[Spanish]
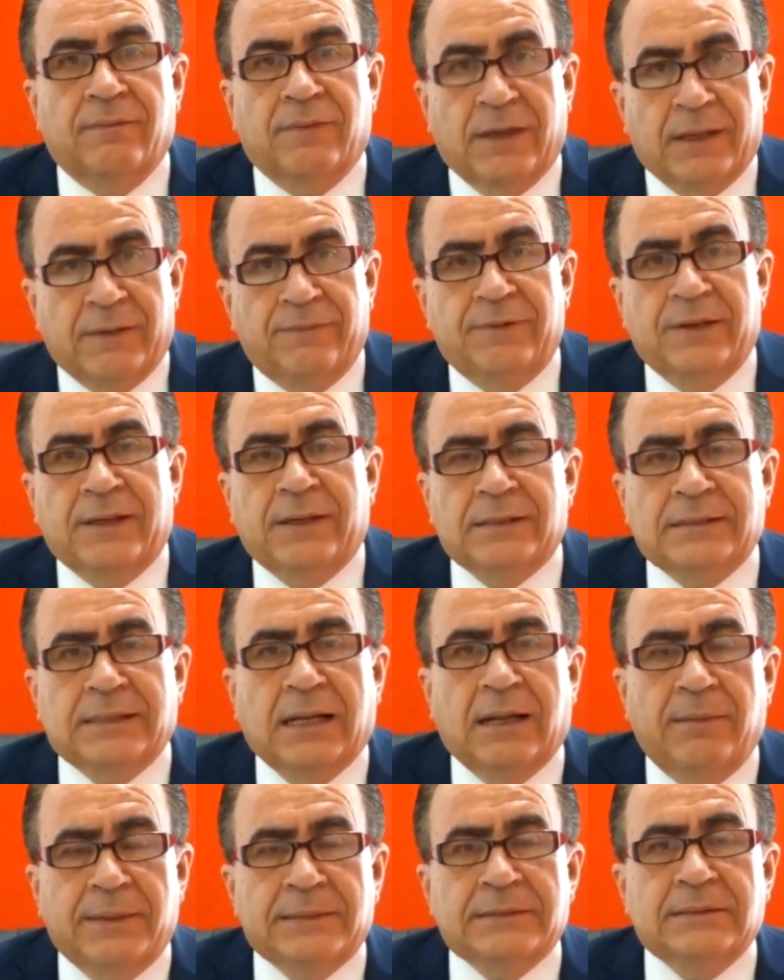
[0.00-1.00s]

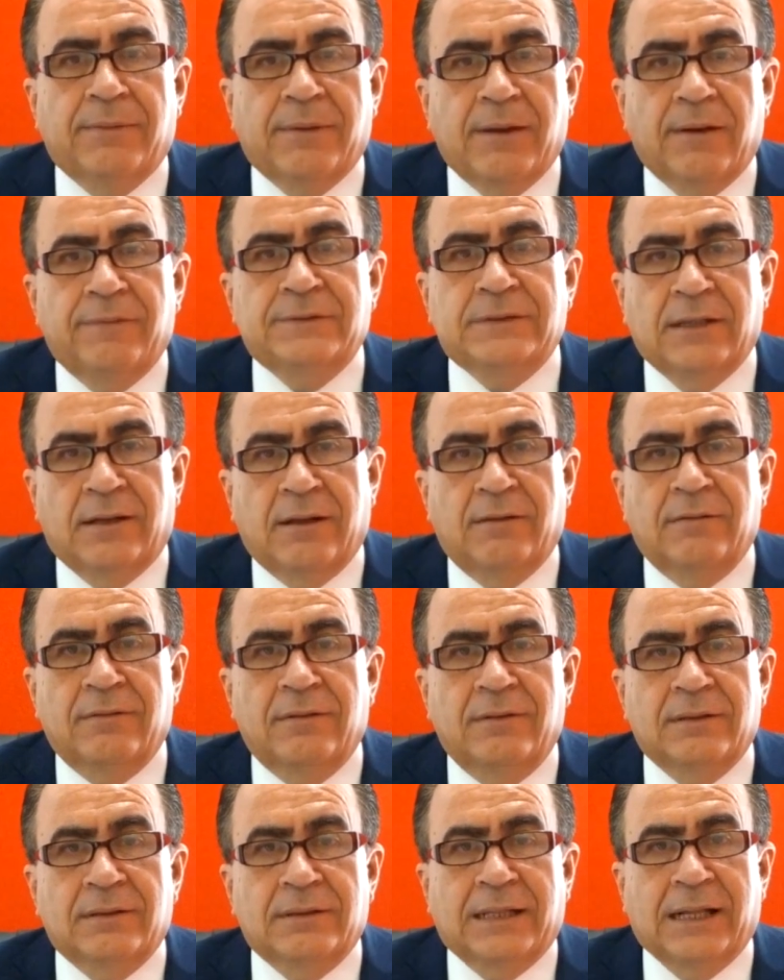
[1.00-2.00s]
Fíjese nada más, amigo opcionado.
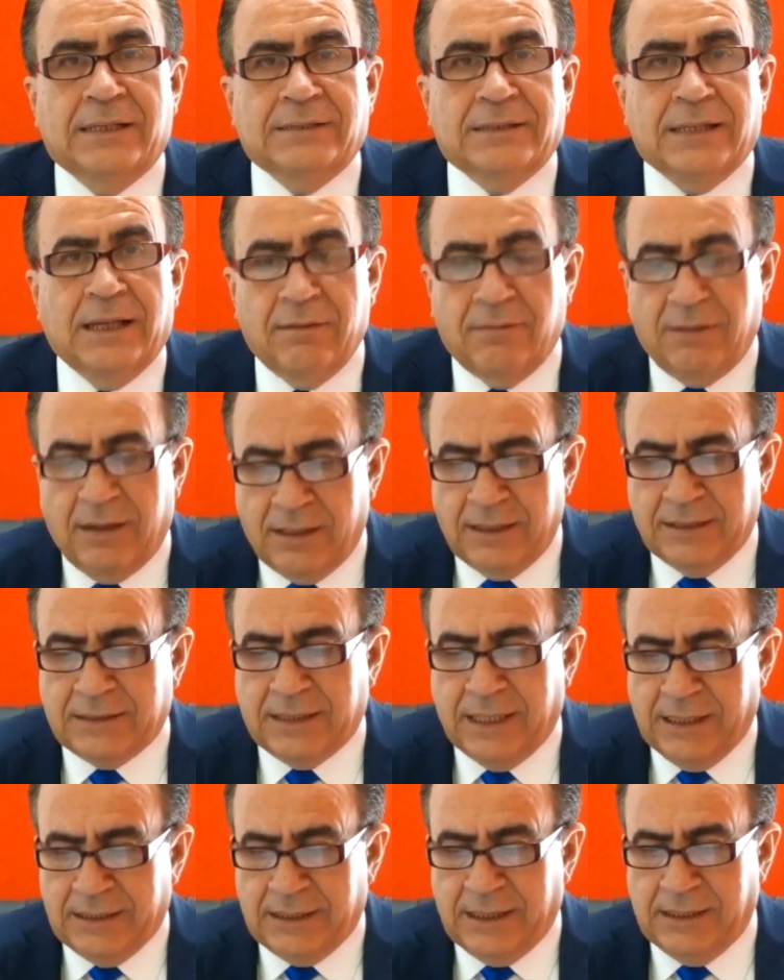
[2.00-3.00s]
tercer lugar de
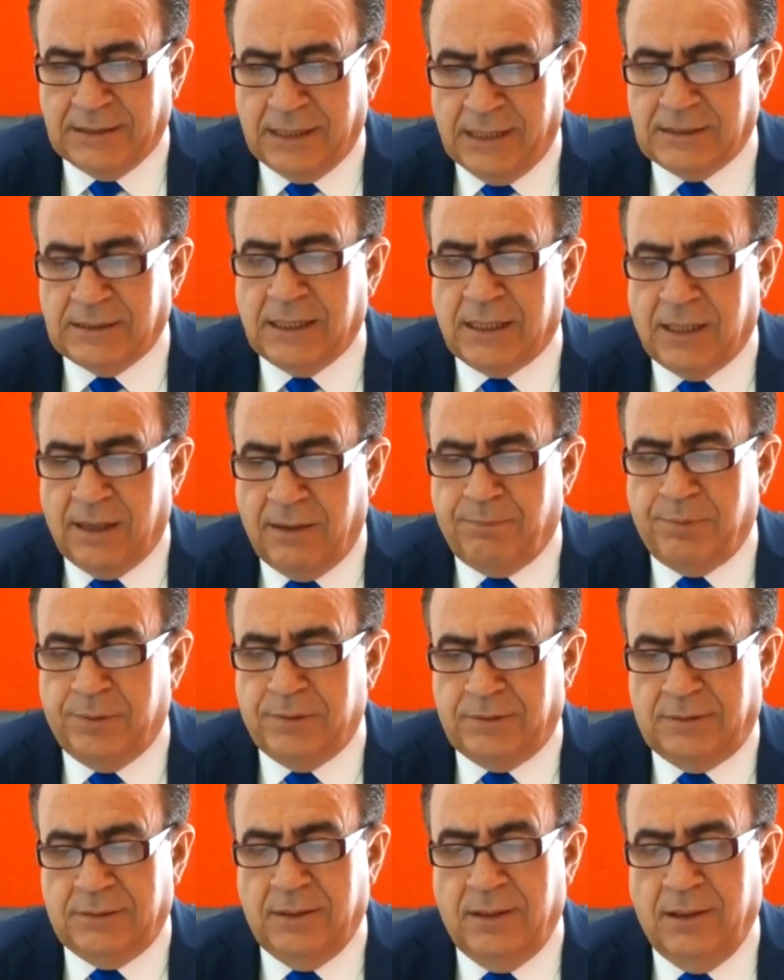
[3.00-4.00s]
36
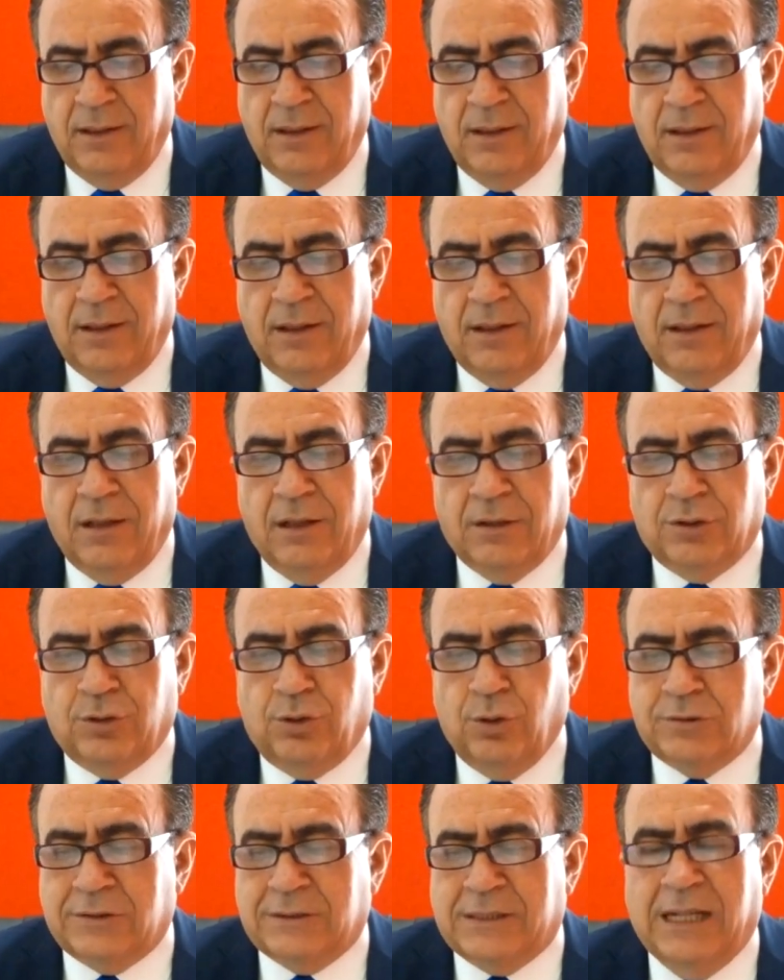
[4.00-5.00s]
equipos,
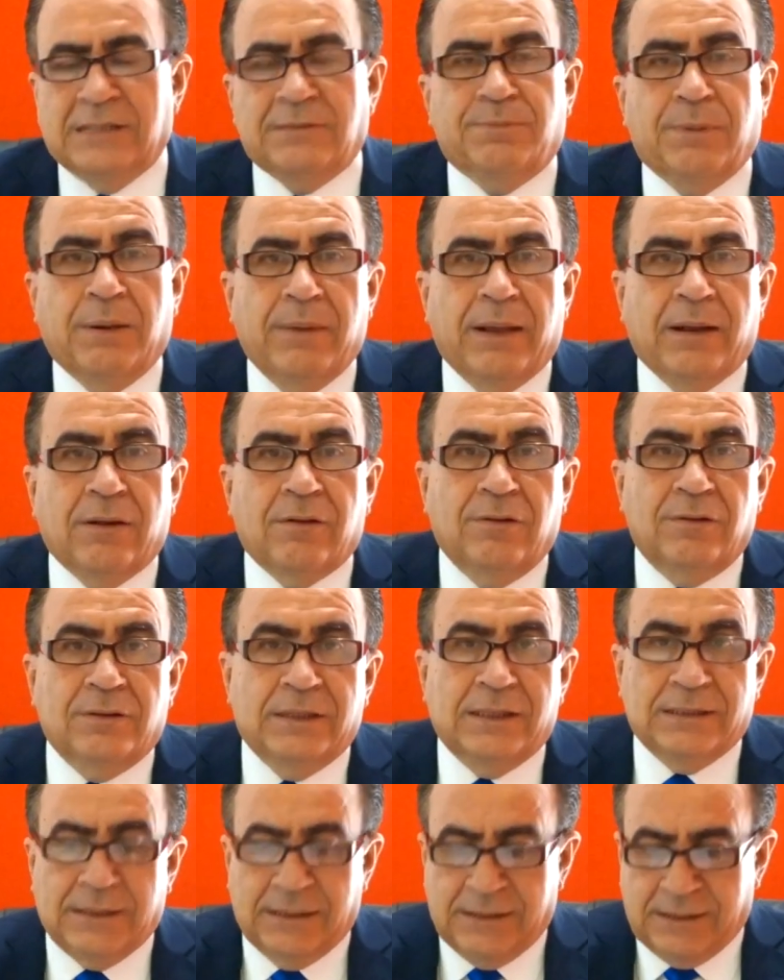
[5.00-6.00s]
Tuxtla es primero
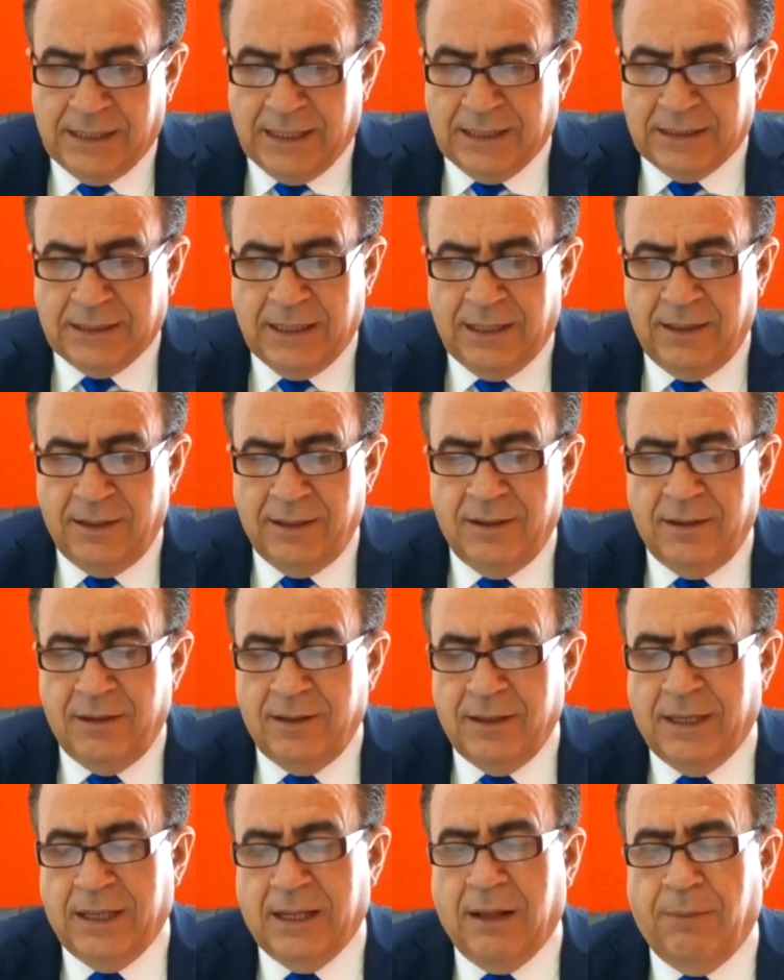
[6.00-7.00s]
con 17,
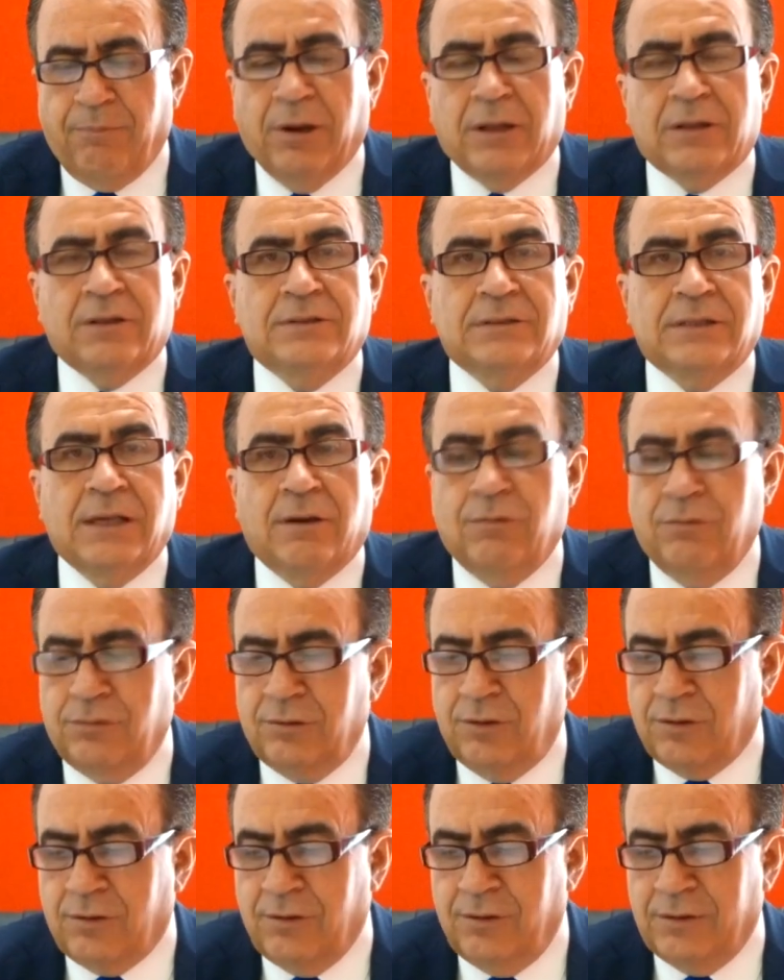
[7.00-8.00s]
Irapuato
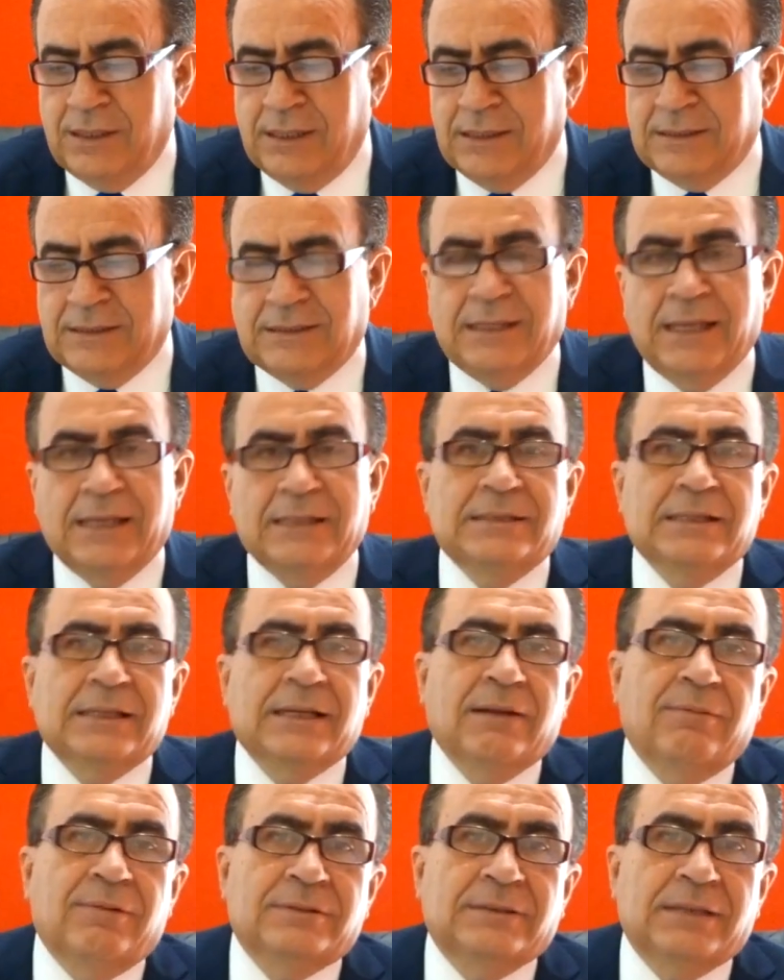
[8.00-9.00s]
segundo con 16 y
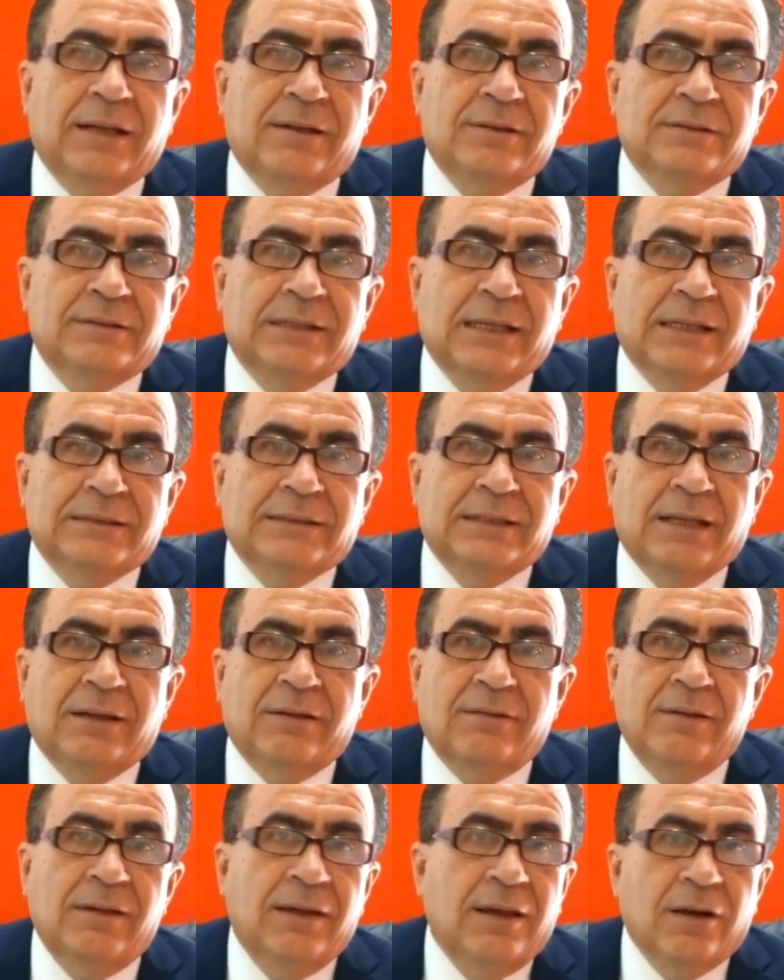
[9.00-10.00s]
Reboceros
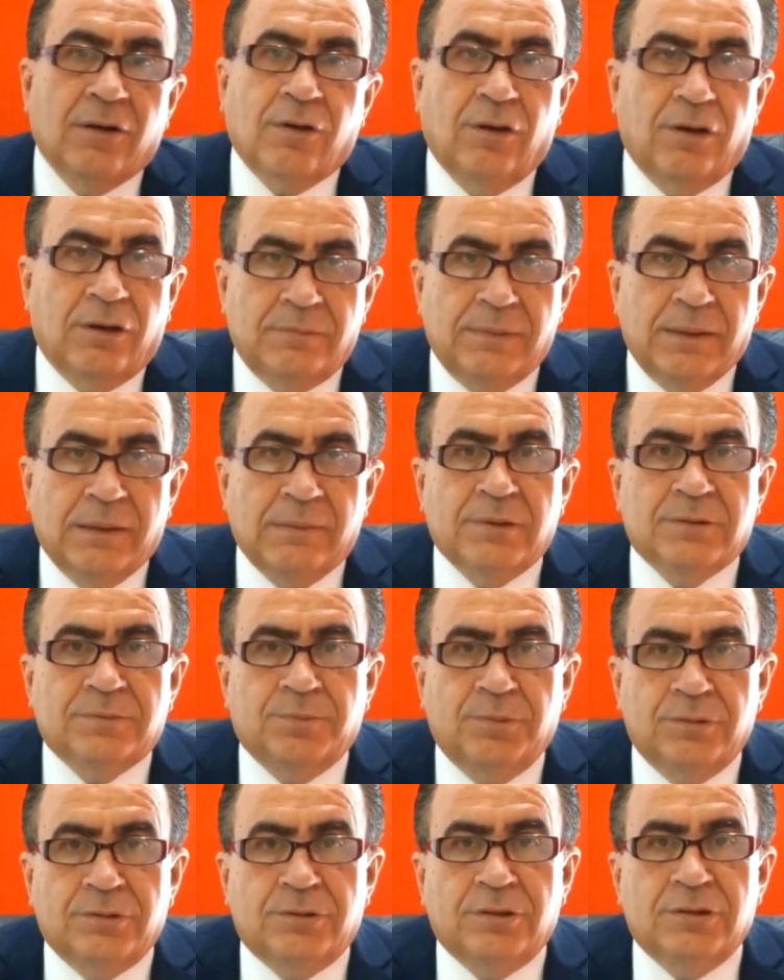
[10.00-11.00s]
tercero con los mismos
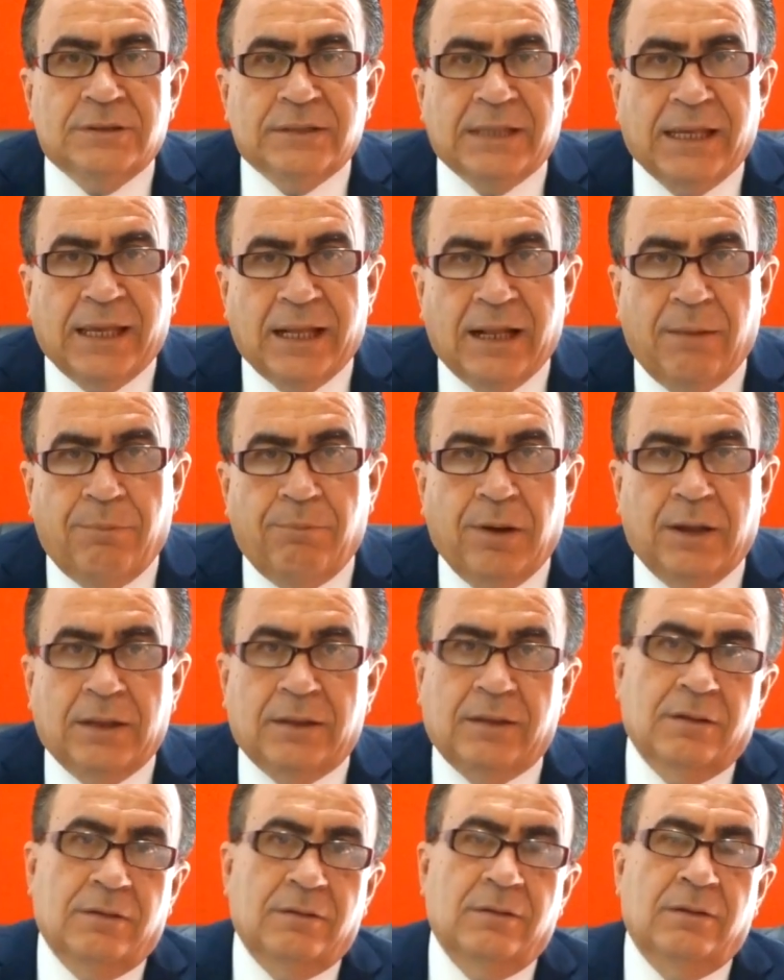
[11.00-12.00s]
puntos que
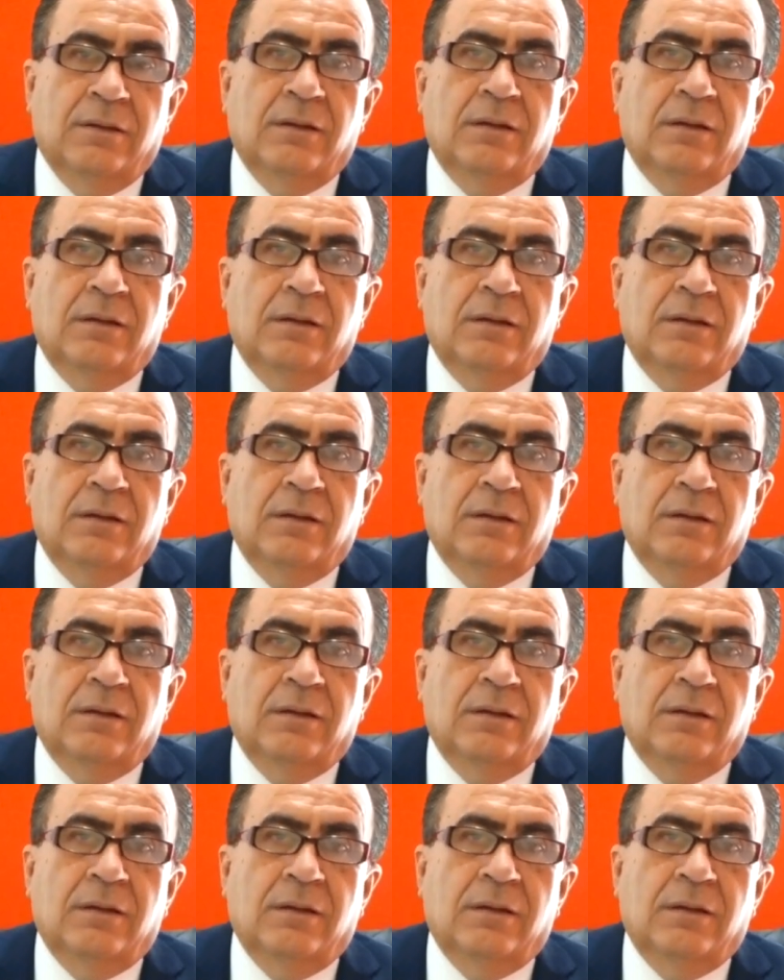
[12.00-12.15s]
Irapuato,